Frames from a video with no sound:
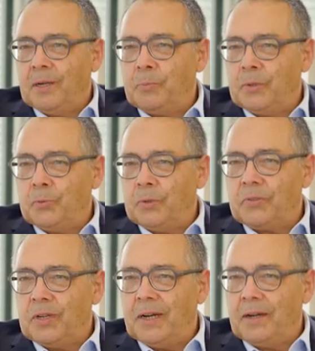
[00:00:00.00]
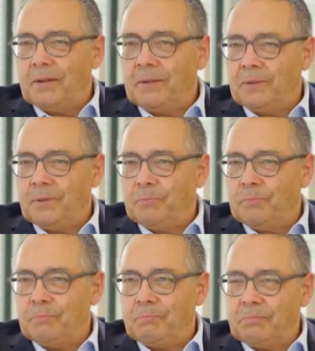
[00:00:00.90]
habe in den USA
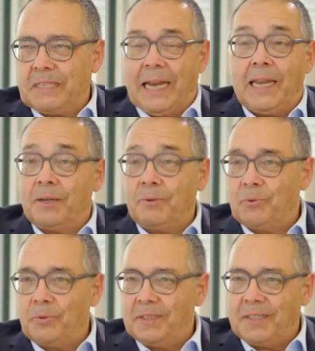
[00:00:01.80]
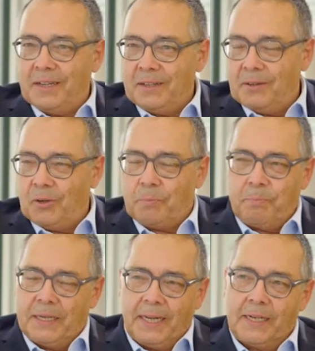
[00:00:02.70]
ähm, gelehrt und dann auch
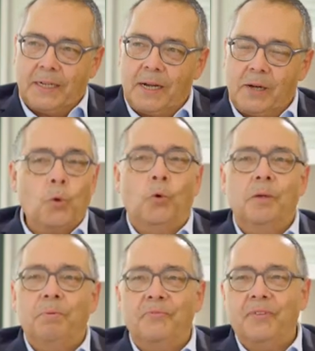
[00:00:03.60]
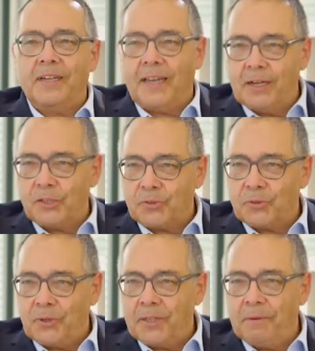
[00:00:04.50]
bin da hingegangen, ohne perfekt Englisch zu
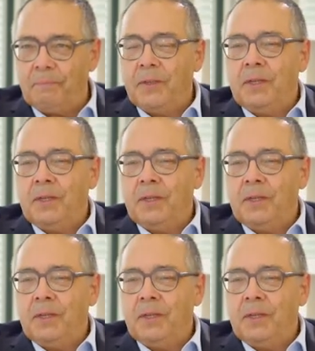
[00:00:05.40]
können.